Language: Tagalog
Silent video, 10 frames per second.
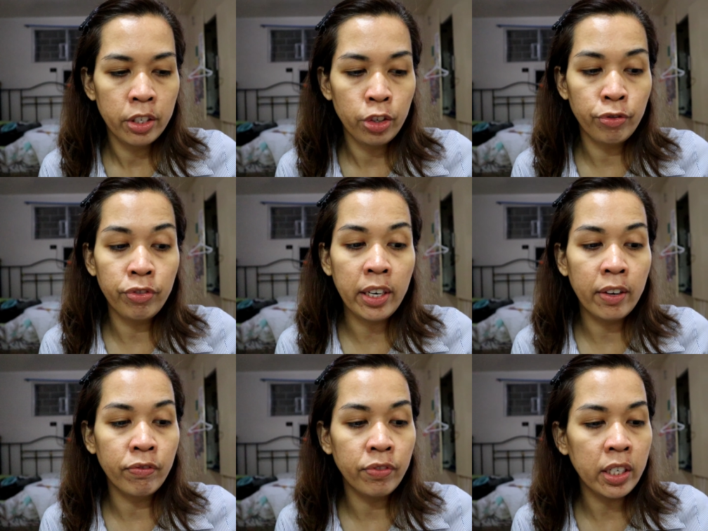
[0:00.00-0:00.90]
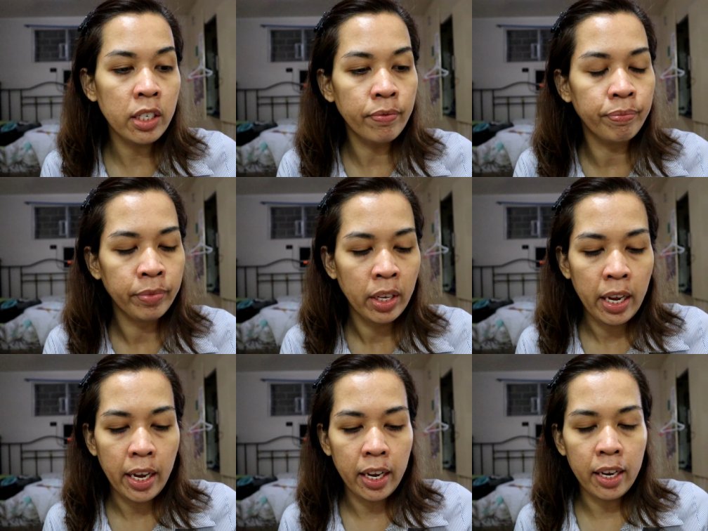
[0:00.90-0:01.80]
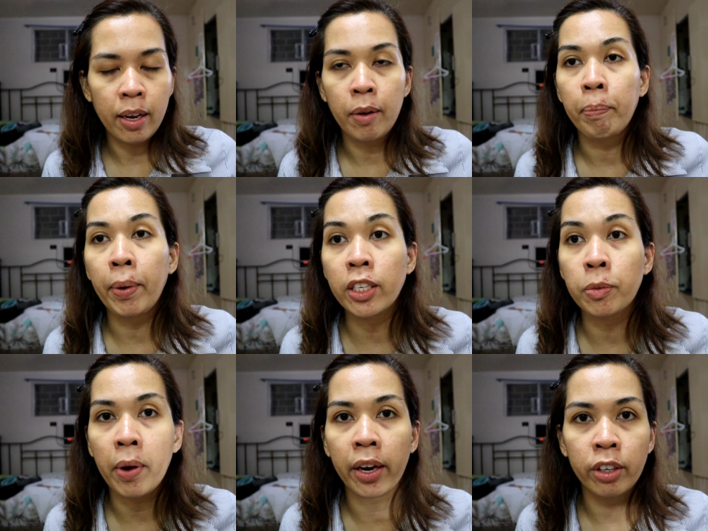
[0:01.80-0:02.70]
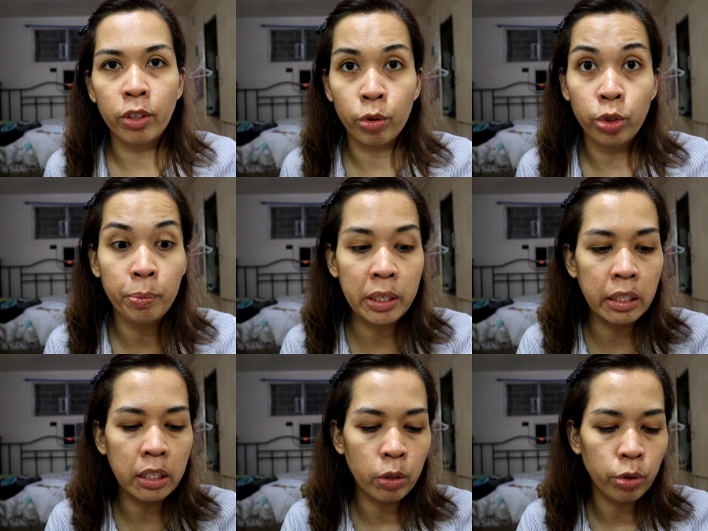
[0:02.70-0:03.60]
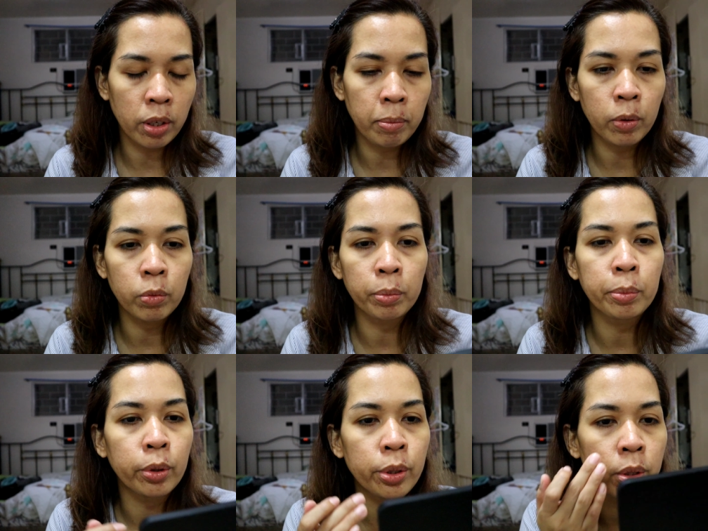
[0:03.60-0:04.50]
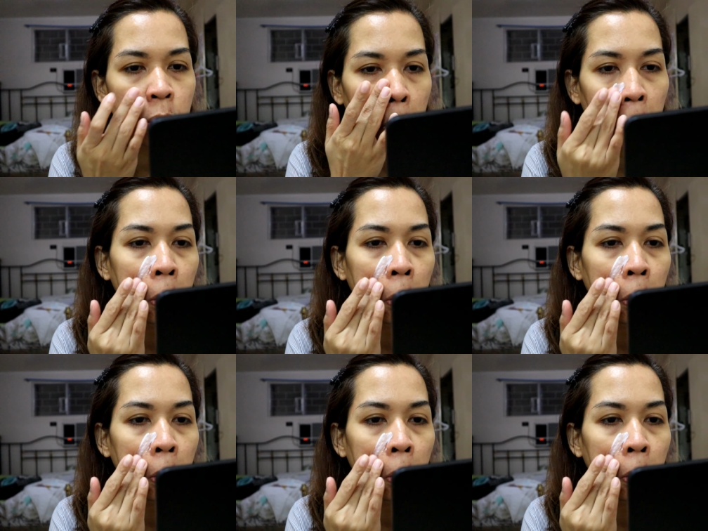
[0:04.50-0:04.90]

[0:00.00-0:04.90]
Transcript: yung VMB, eh, pa-expire, no? So, minadali ko siyang maubos.